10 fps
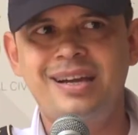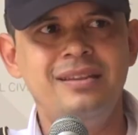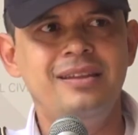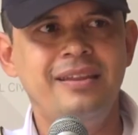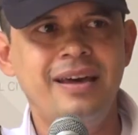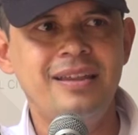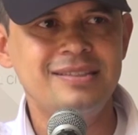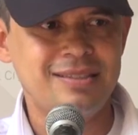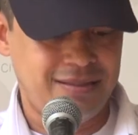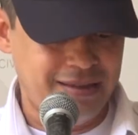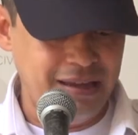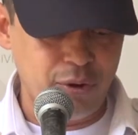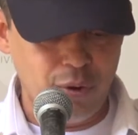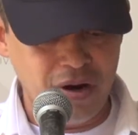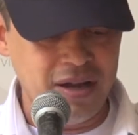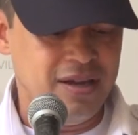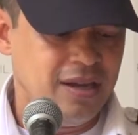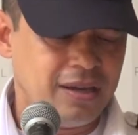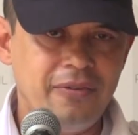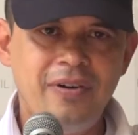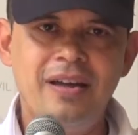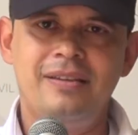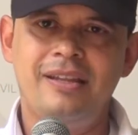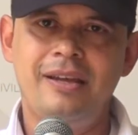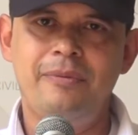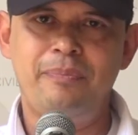cantidades de droga que van desde